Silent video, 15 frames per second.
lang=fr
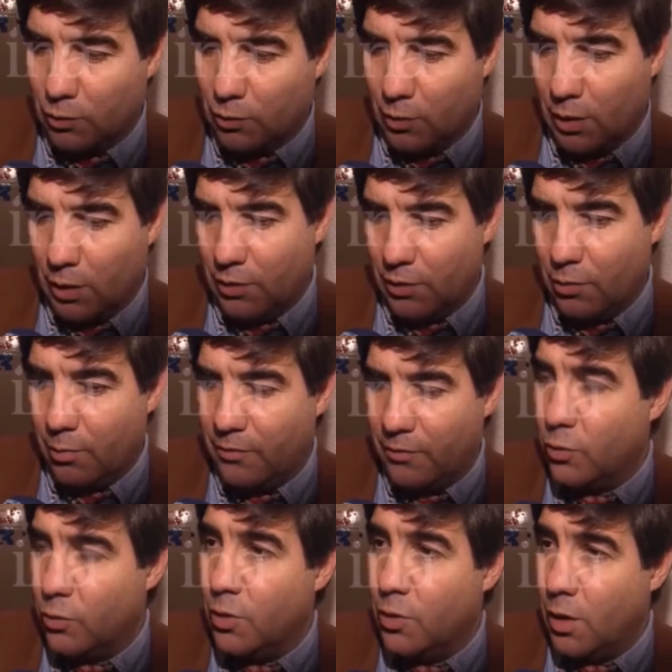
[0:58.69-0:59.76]
Je crois qu'ils n'ont pas
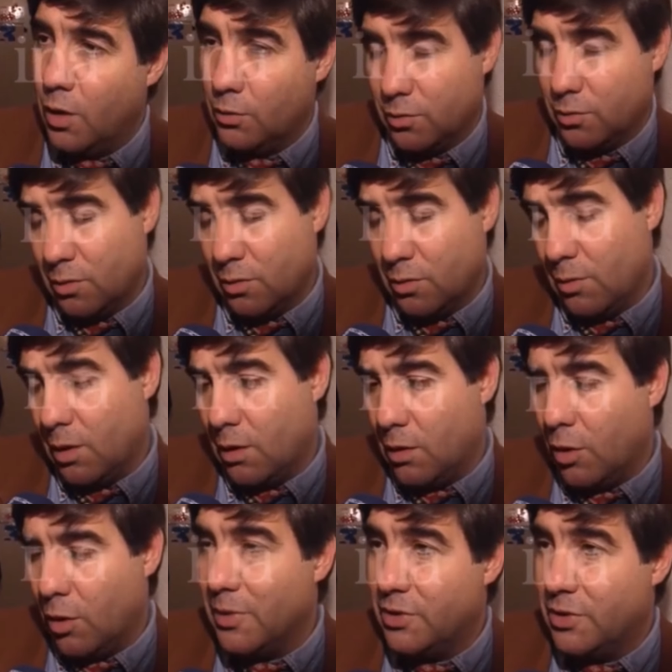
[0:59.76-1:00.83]
fait honneur non seulement
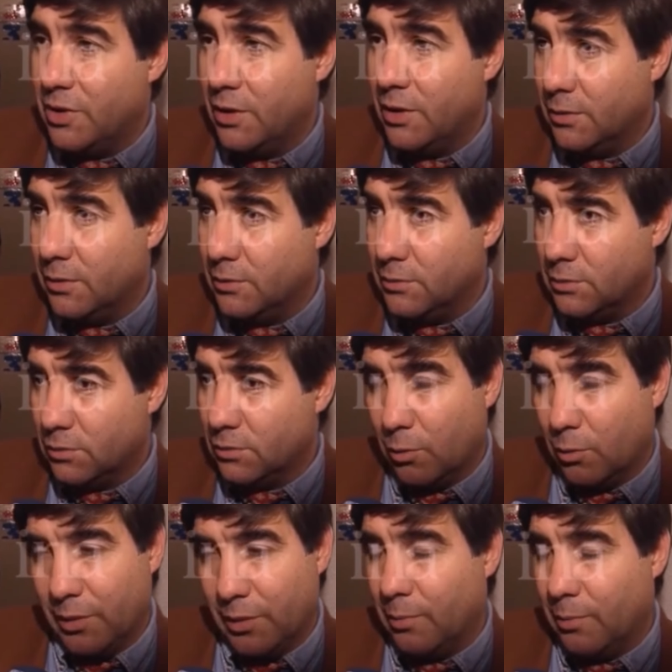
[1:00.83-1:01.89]
à leur métier, ce ne
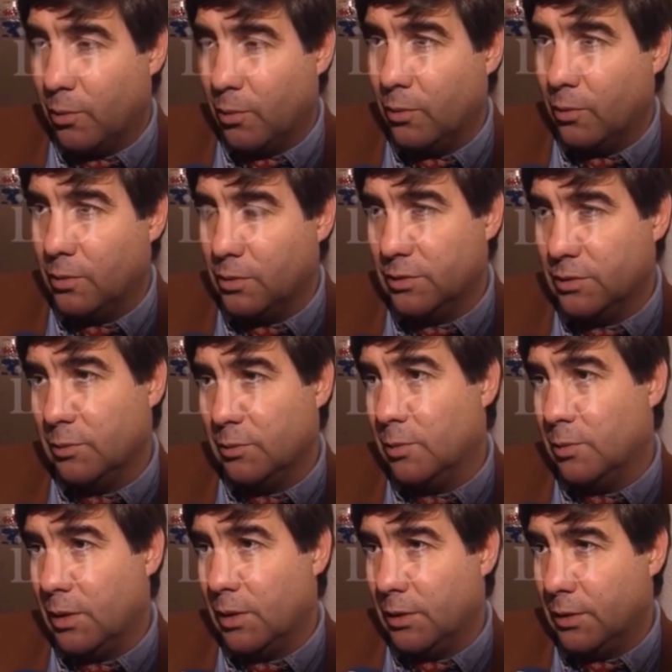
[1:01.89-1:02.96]
sont pas des pros,
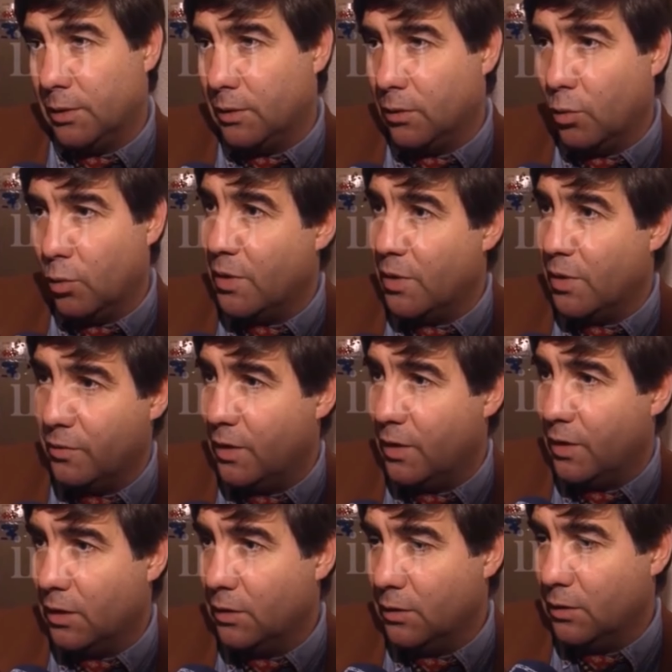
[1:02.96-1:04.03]
deuxièmement euh, au maillot
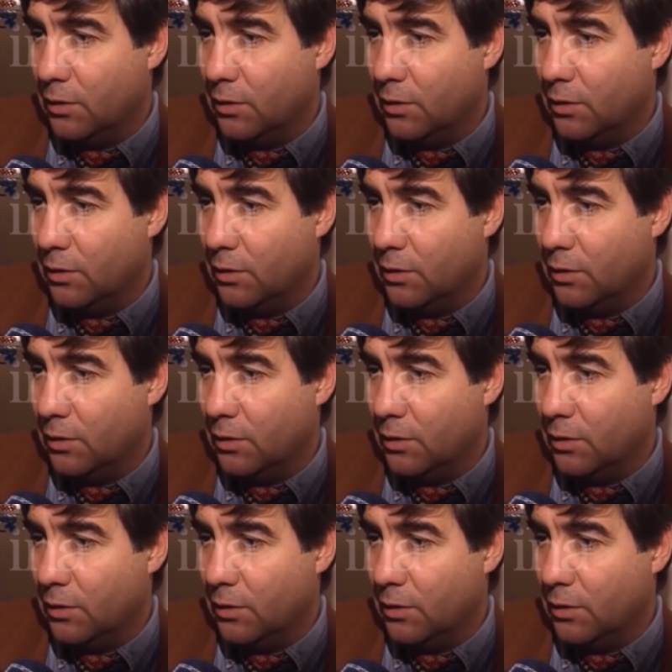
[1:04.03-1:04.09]
vert,